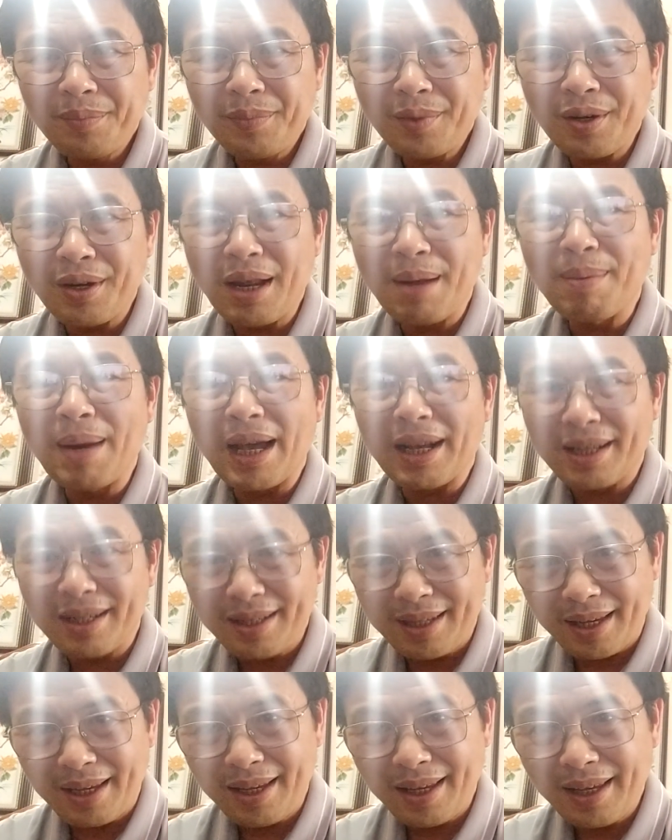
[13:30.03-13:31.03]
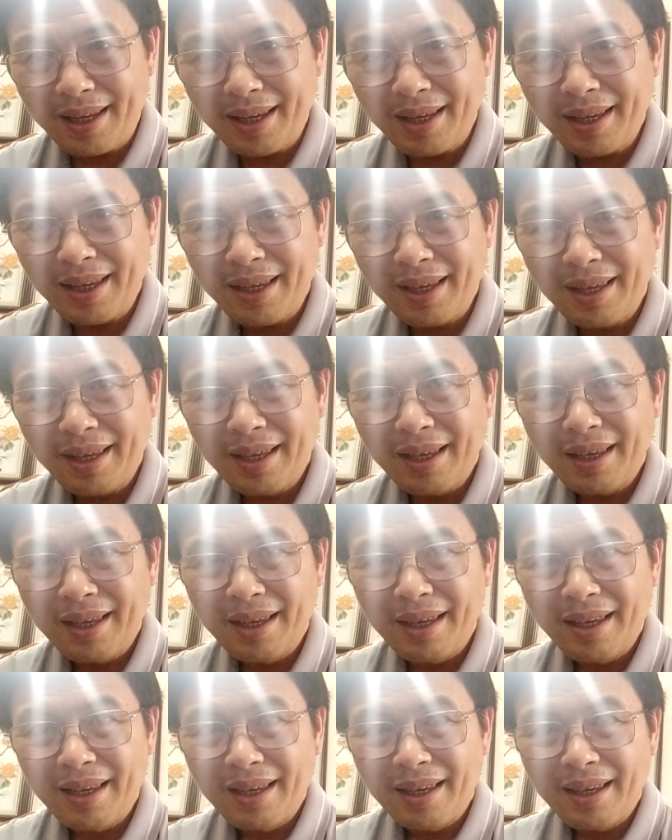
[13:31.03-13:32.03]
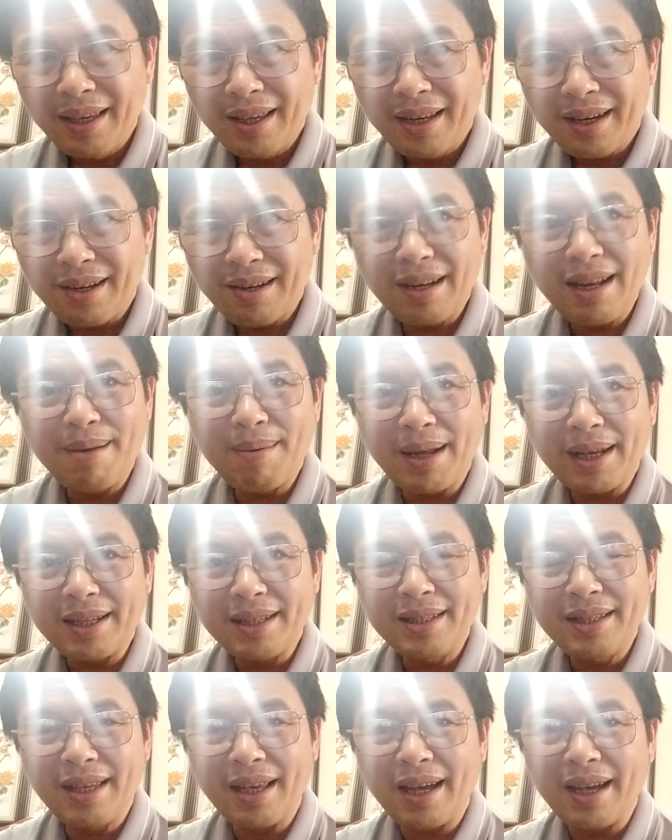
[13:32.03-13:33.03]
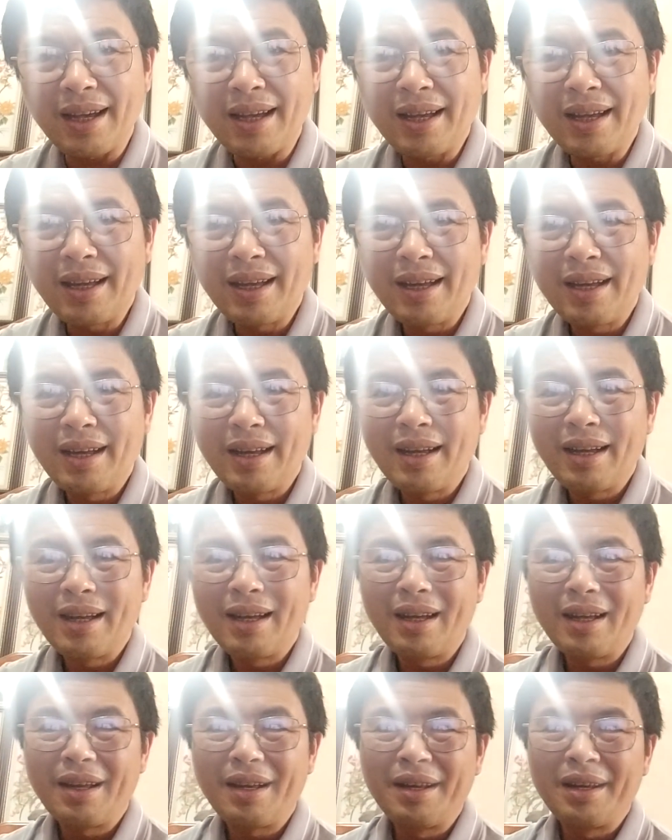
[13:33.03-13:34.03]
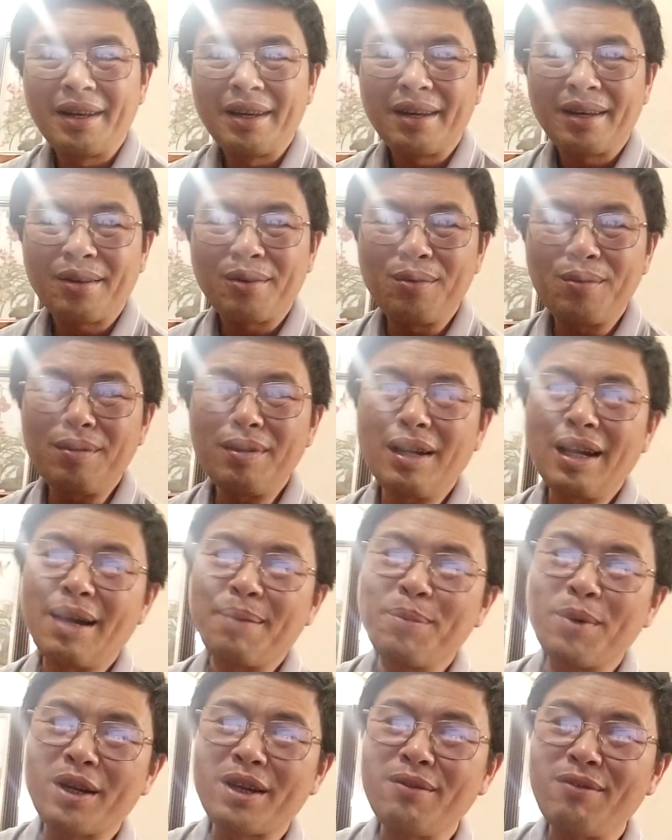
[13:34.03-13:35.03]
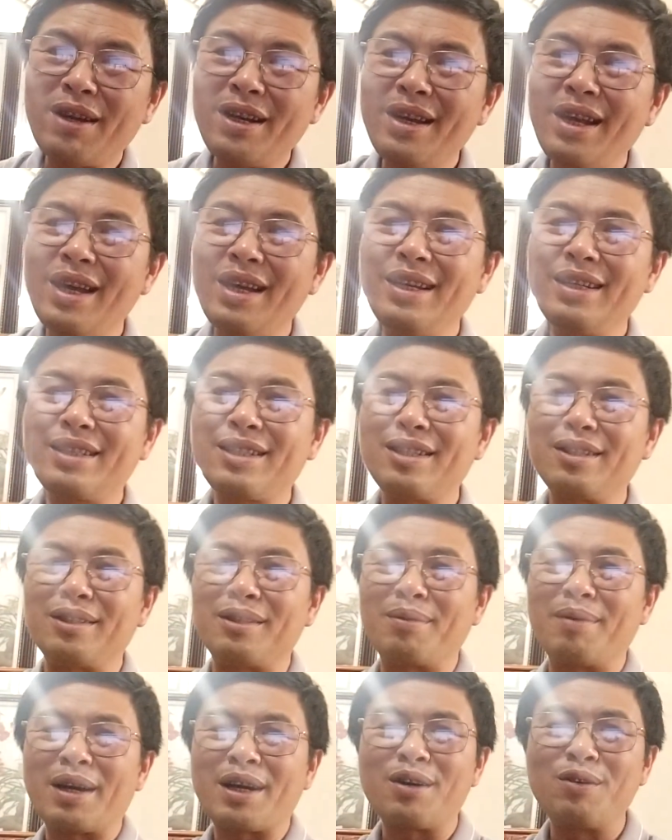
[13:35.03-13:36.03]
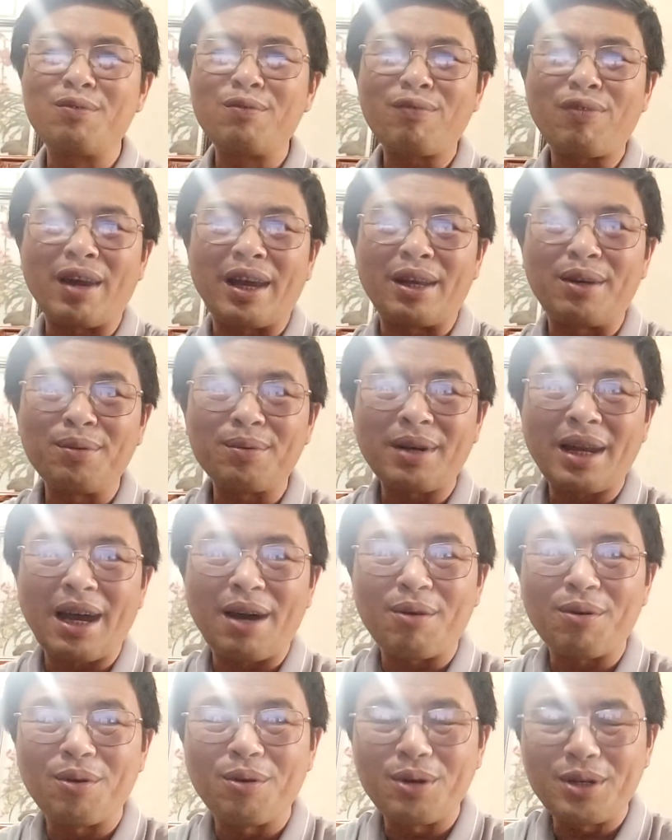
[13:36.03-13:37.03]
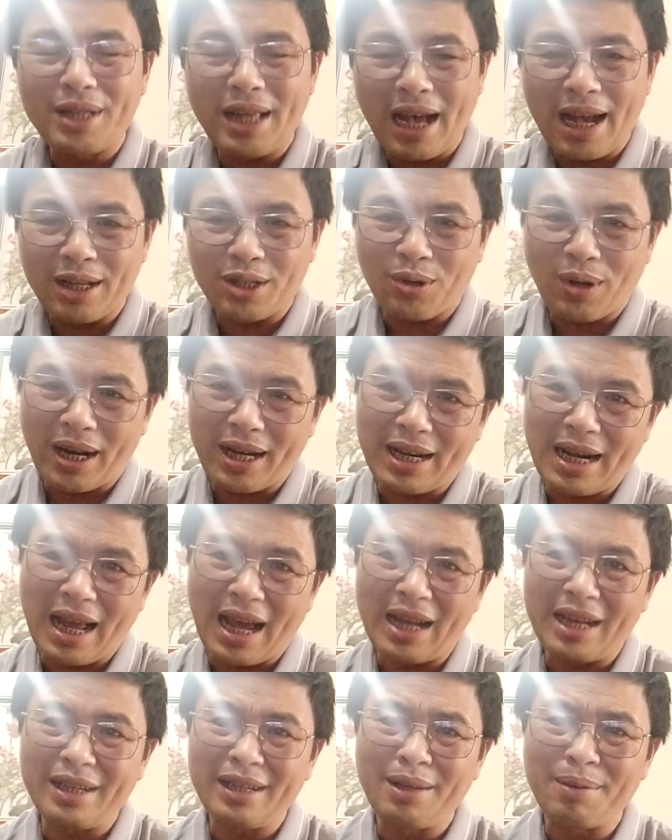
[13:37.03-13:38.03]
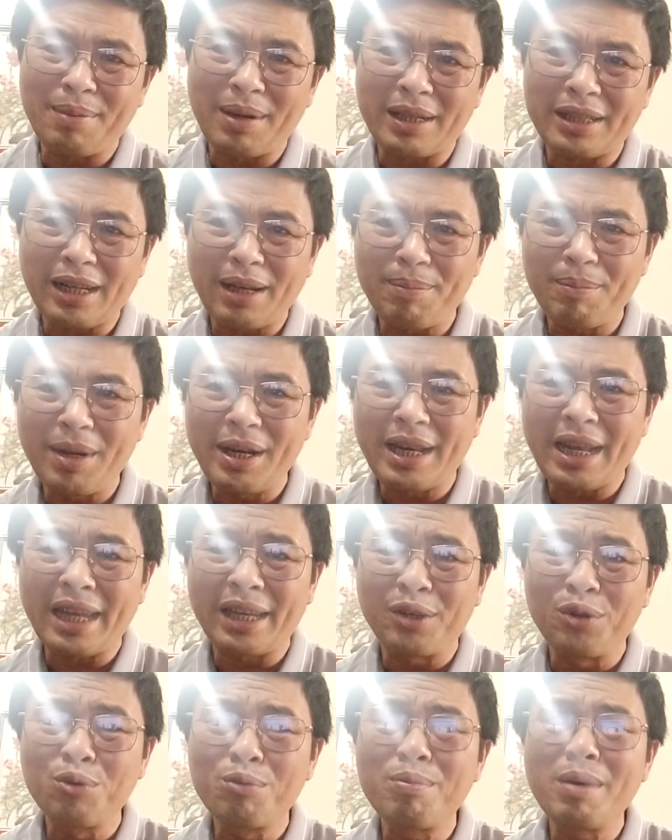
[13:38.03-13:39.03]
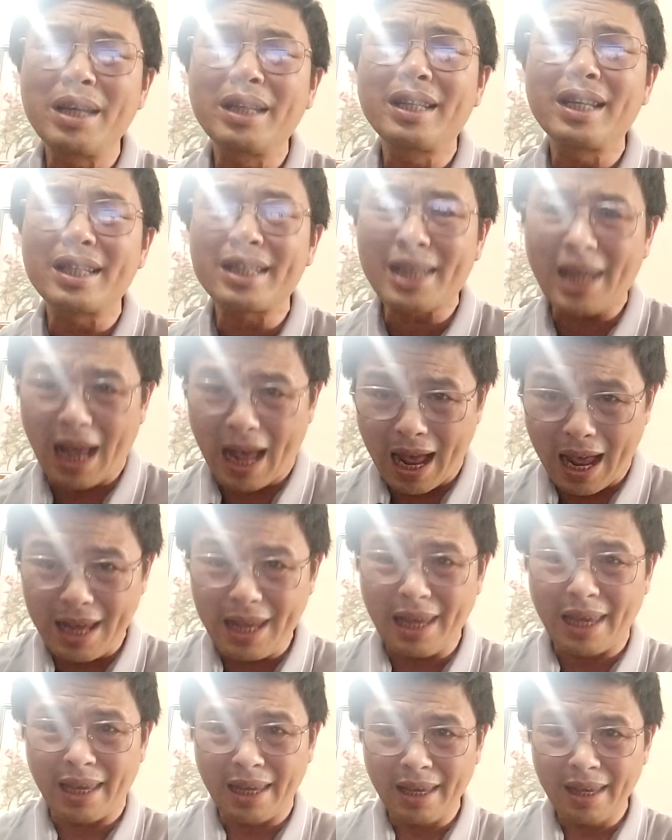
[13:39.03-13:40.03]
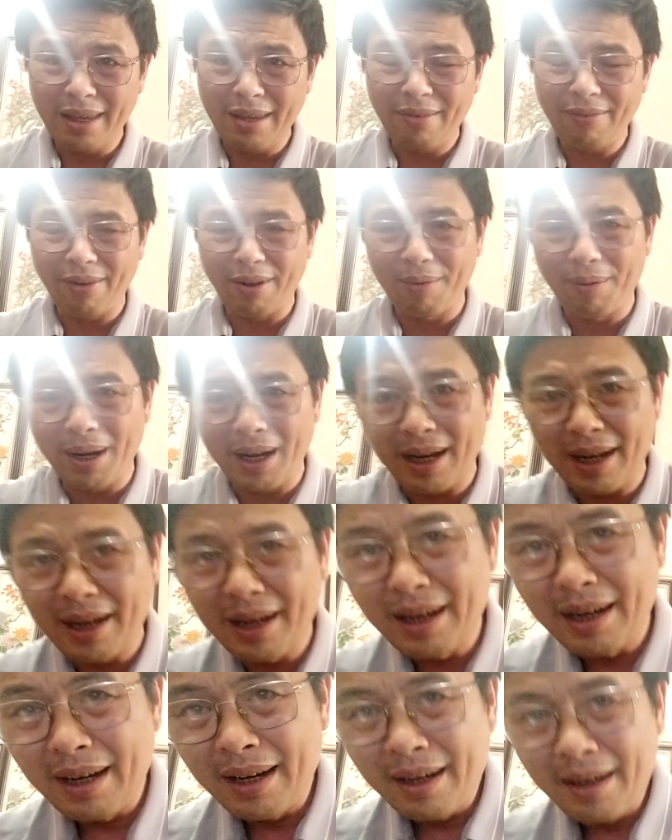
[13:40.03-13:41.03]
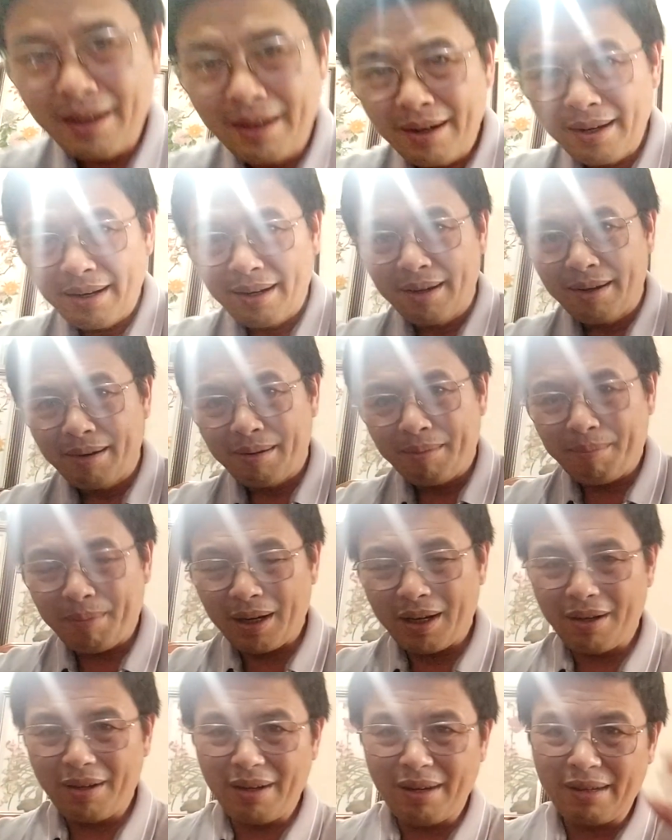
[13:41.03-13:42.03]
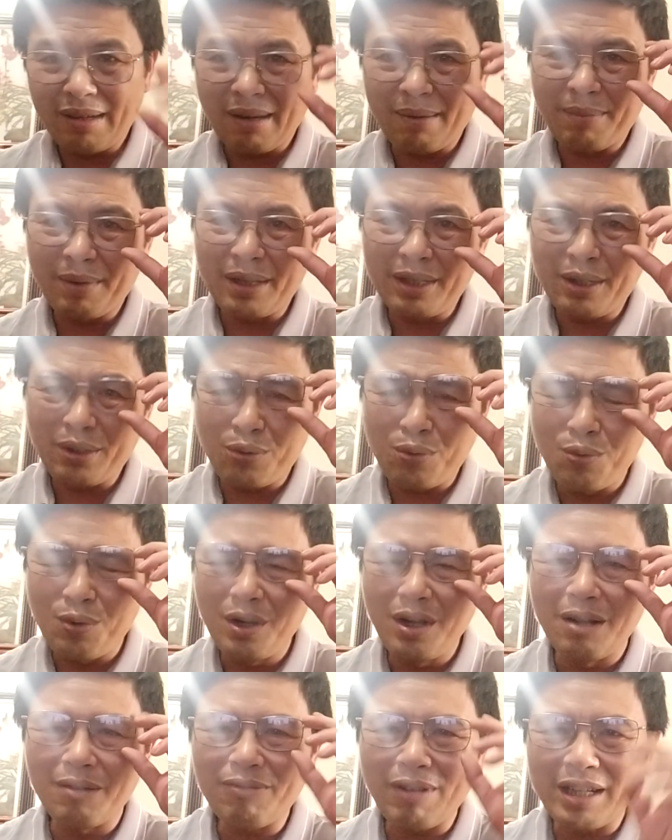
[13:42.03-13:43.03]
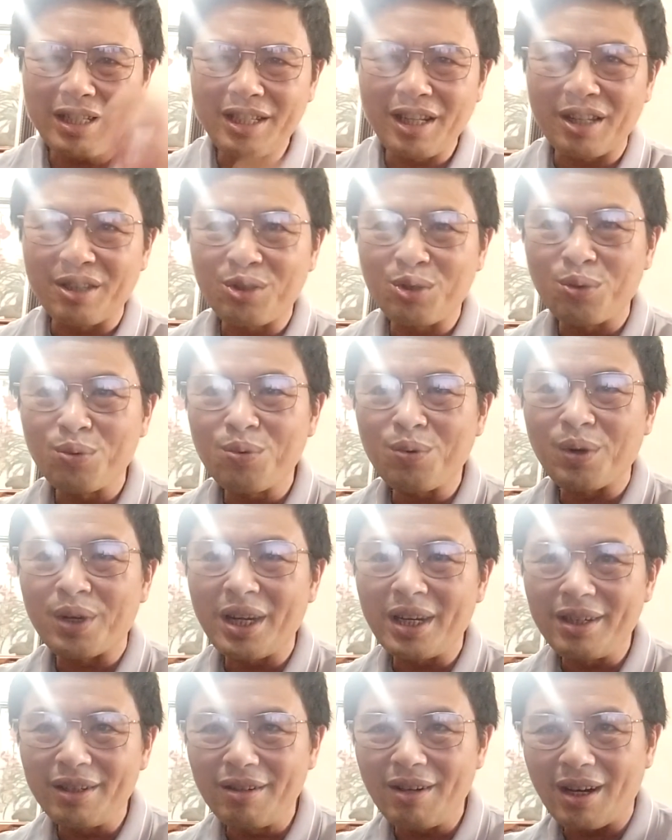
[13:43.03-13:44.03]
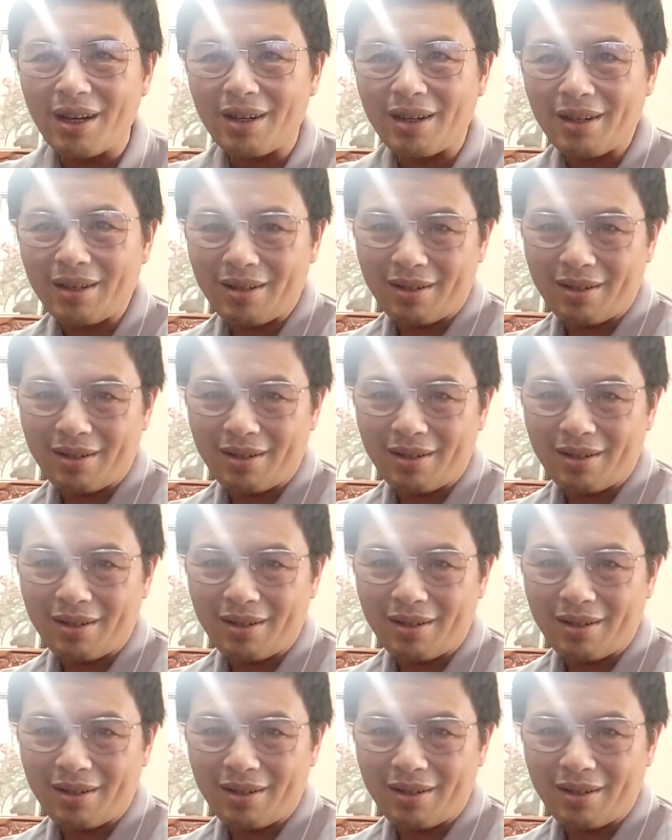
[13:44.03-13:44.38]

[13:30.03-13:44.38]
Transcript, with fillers: nó đem lại cái gì nó đem lại cái gì ạ cũng là một cái vấn đề lịch sử và không phải lúc nào ngồi giả soát lại để mà xem bên này đúng bên kia sai phải không ạ mà nó ra cái xu hướng phát triển chung của đất nước